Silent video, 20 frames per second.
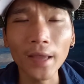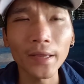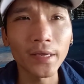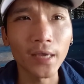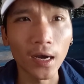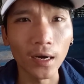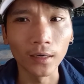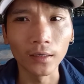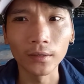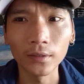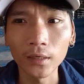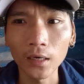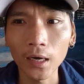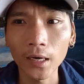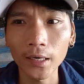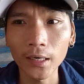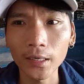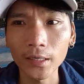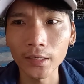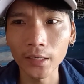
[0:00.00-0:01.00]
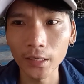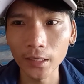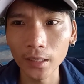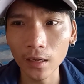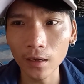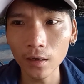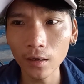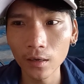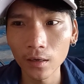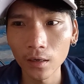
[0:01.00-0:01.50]
thay dần hay là
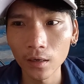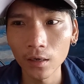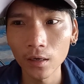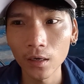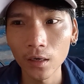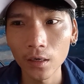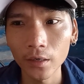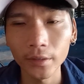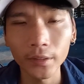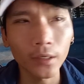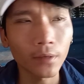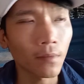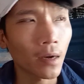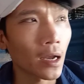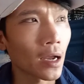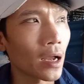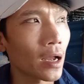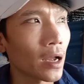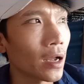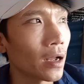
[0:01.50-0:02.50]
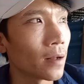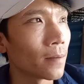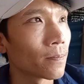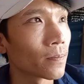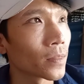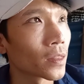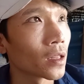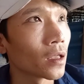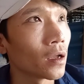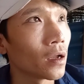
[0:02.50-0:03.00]
gì đó nhưng mà
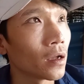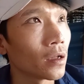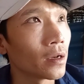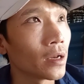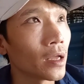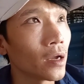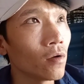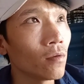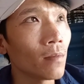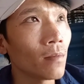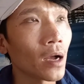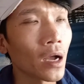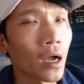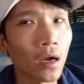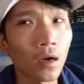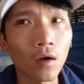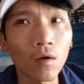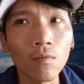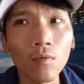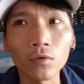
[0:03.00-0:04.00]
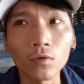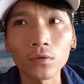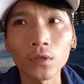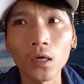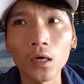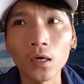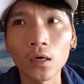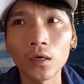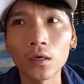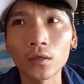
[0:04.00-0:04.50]
nếu mà có một
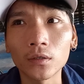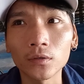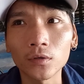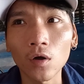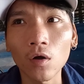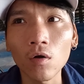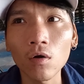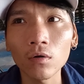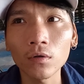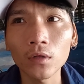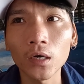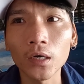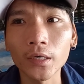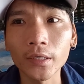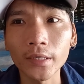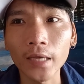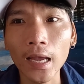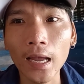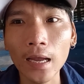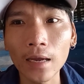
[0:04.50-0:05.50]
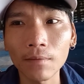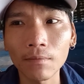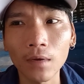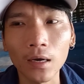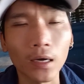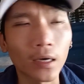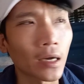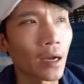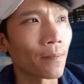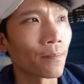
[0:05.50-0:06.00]
thợ có thời
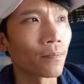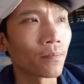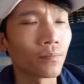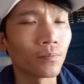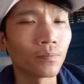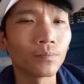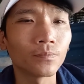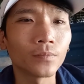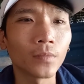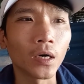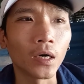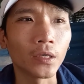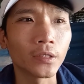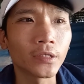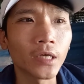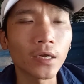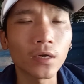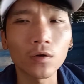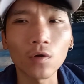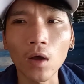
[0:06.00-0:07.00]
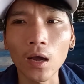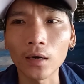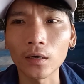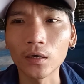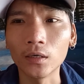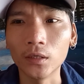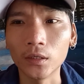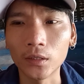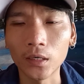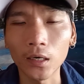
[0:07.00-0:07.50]
gian mà gặp ở trên
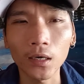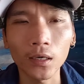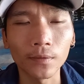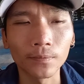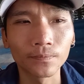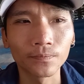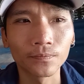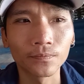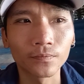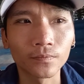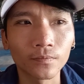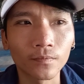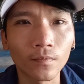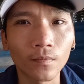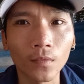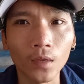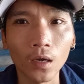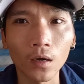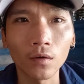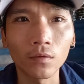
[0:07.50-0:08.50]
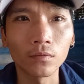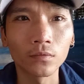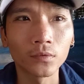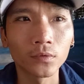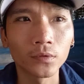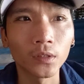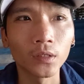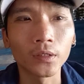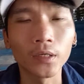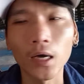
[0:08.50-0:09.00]
đoạn đường á không
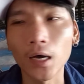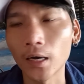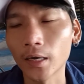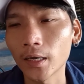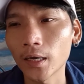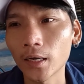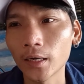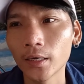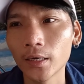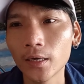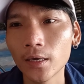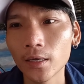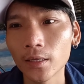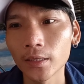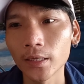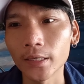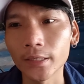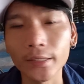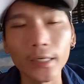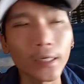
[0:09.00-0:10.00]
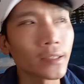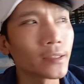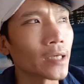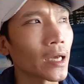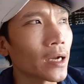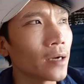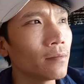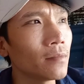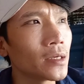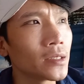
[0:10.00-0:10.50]
đường đời á thì chắc
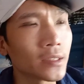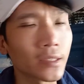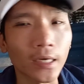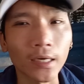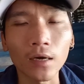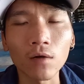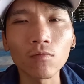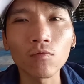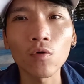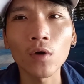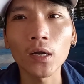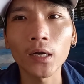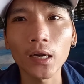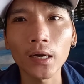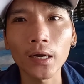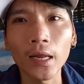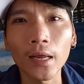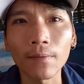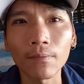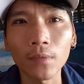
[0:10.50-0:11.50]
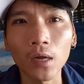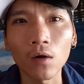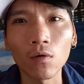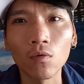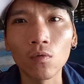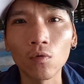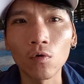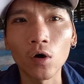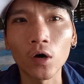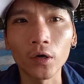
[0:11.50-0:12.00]
chắn mình sẽ không quên anh em
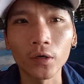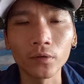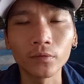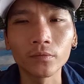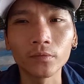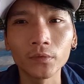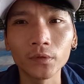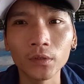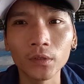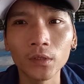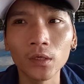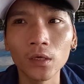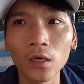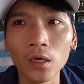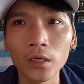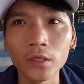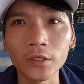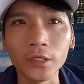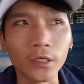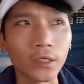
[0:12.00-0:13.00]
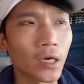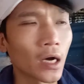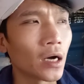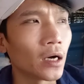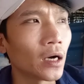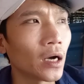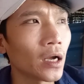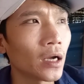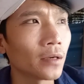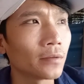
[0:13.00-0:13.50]
đâu thôi ờ, chỉ
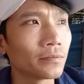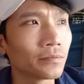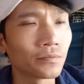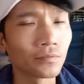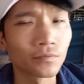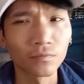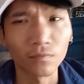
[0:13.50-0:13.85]
cần á